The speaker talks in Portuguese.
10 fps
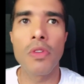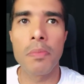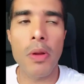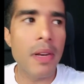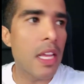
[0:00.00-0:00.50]
um
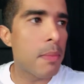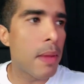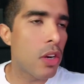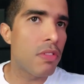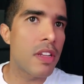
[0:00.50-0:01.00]
problema,
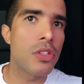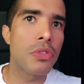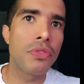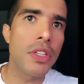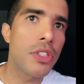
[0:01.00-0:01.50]
renovar seu
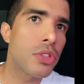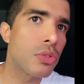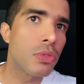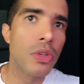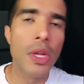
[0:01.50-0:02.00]

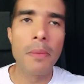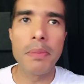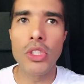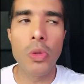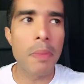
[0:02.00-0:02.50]
visto,
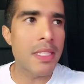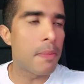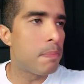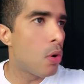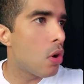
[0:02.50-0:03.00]
pedir um
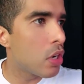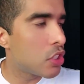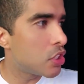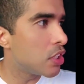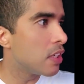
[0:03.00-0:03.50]

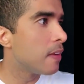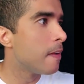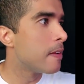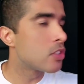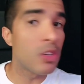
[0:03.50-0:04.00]
passaporte,
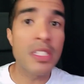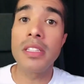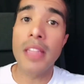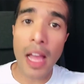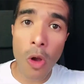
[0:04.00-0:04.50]

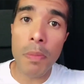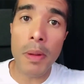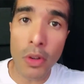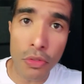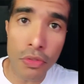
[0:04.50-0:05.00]
solicitar o
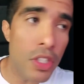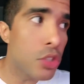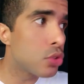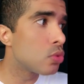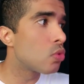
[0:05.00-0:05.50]
primeiro
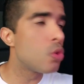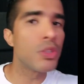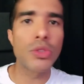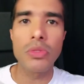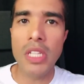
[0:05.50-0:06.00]
visto como
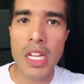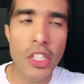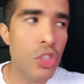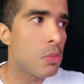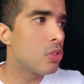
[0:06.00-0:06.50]

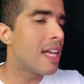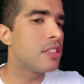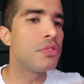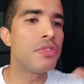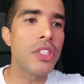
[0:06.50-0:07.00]
estudante, mudar
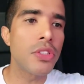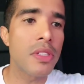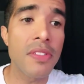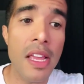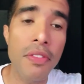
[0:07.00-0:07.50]
de visto,
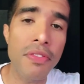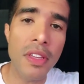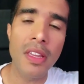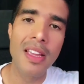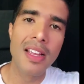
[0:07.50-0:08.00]

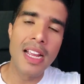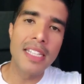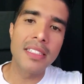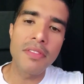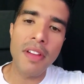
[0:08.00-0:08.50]
enfim,
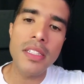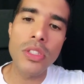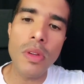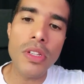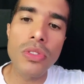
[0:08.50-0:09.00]
existem várias
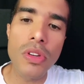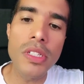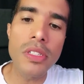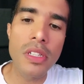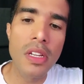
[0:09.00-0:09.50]

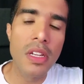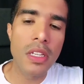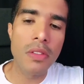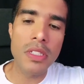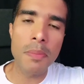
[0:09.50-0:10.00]
situações
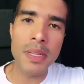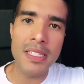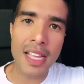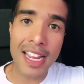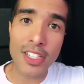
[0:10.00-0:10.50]
que você
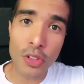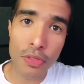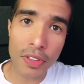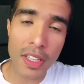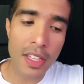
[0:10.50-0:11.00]
precisa
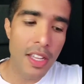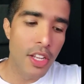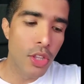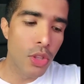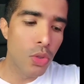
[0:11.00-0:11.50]
resolver
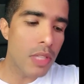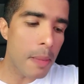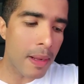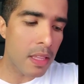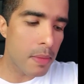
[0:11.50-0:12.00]
no
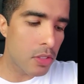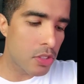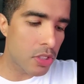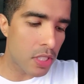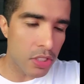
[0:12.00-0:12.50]
departamento de
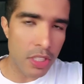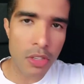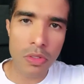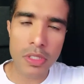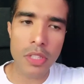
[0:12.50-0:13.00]

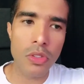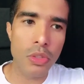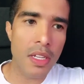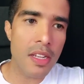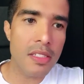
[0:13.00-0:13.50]
estrangeiro, no setor de
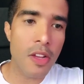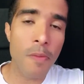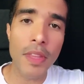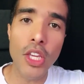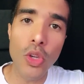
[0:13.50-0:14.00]

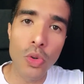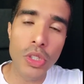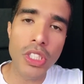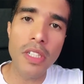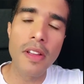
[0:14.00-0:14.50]
imigração, e
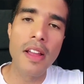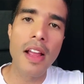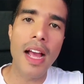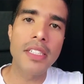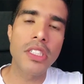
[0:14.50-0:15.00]
hoje
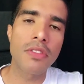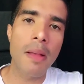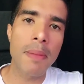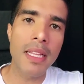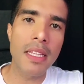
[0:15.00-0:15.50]
a gente vai
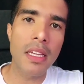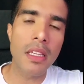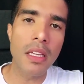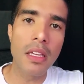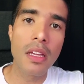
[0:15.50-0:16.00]
aprender
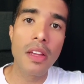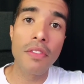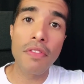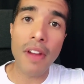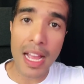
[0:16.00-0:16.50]
aqui
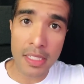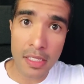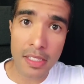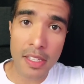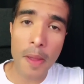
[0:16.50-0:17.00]

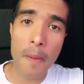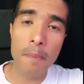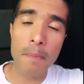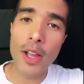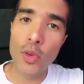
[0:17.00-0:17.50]
frases,
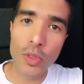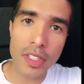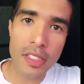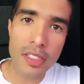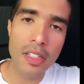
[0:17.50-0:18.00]

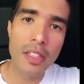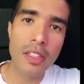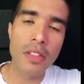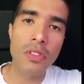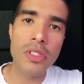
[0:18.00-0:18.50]
perguntas
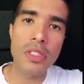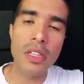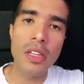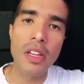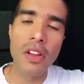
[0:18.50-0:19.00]
que
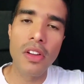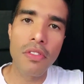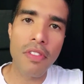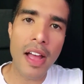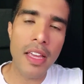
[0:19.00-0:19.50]
você
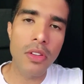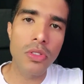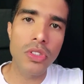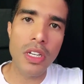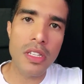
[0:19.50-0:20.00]
vai
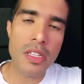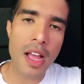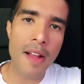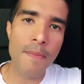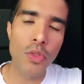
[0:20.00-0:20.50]

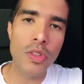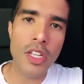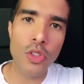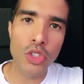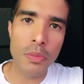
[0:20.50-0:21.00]
utilizar no
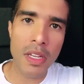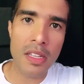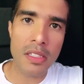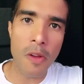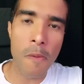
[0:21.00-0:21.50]
setor de
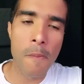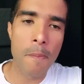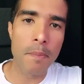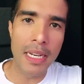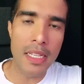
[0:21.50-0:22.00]
imigração,
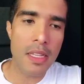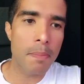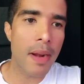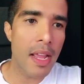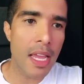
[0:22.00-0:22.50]
beleza?
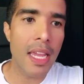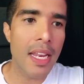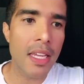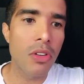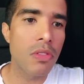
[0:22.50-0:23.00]
Para
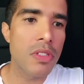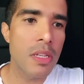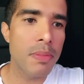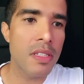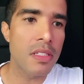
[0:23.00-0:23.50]
requerer aquilo que você
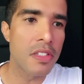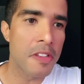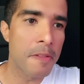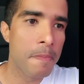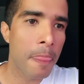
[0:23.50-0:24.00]

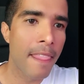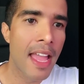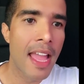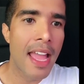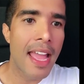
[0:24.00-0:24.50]
precisa.
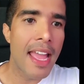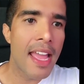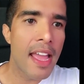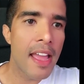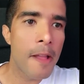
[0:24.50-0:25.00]

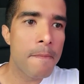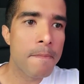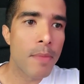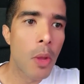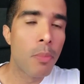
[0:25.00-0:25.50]
É,
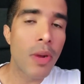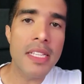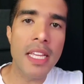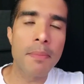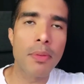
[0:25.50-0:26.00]
por
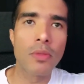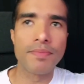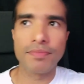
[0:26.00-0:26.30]
exemplo,